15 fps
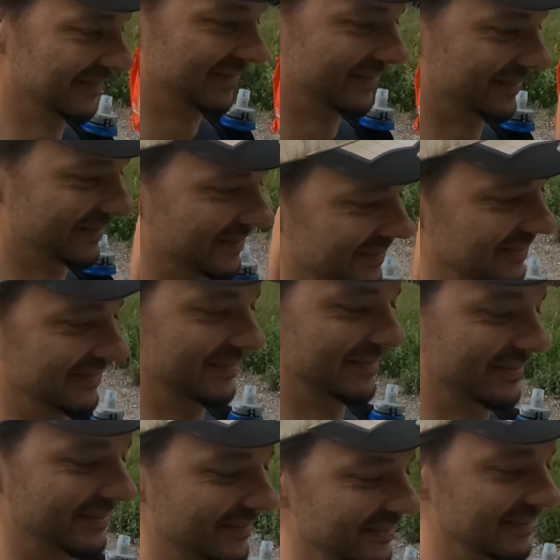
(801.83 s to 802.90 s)
Und lang ist er
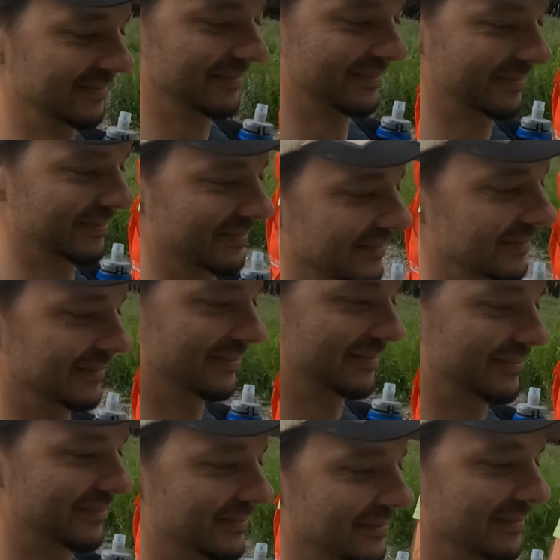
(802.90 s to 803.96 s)
jetzt so fünf bis sechs
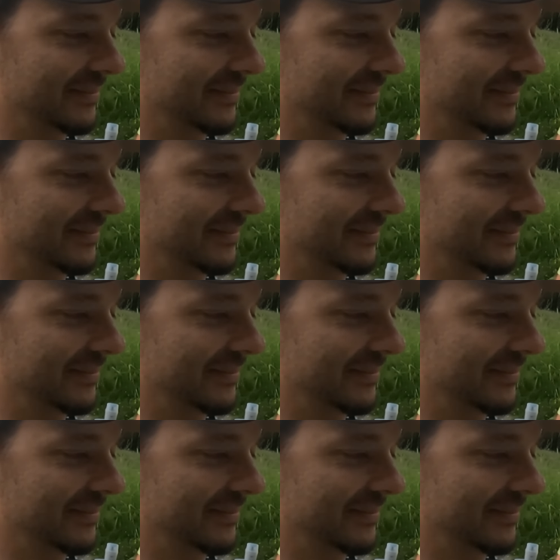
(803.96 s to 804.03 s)
Finger.